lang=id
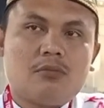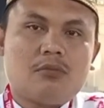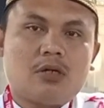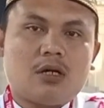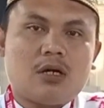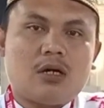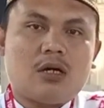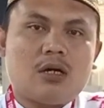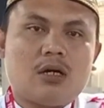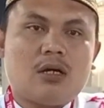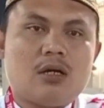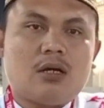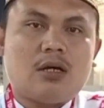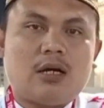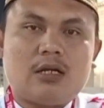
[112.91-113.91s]
maka
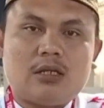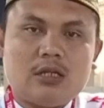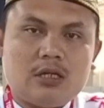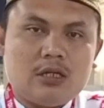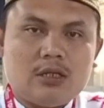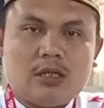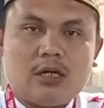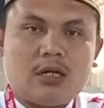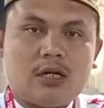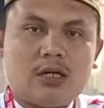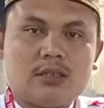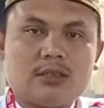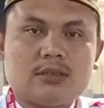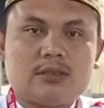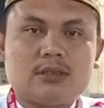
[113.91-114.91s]
hati
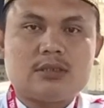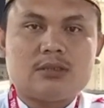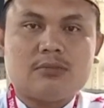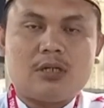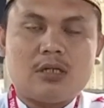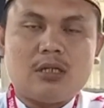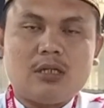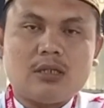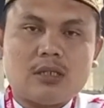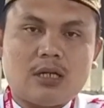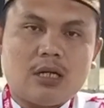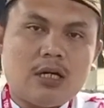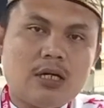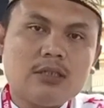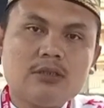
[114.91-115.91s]
kita semakin
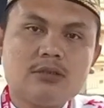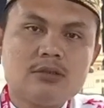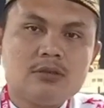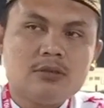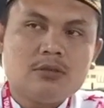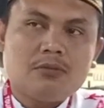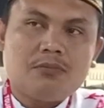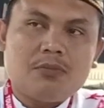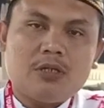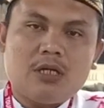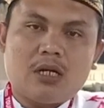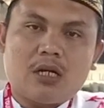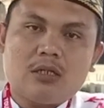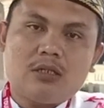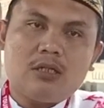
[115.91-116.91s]
tenang,
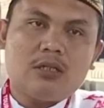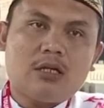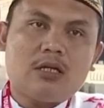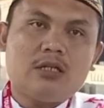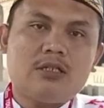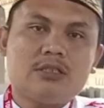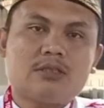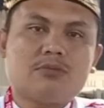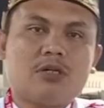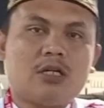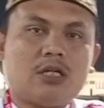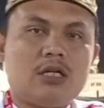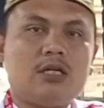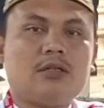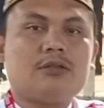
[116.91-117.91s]
pikiran kita ini
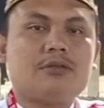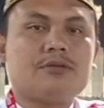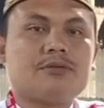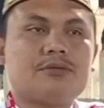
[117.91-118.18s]
semakin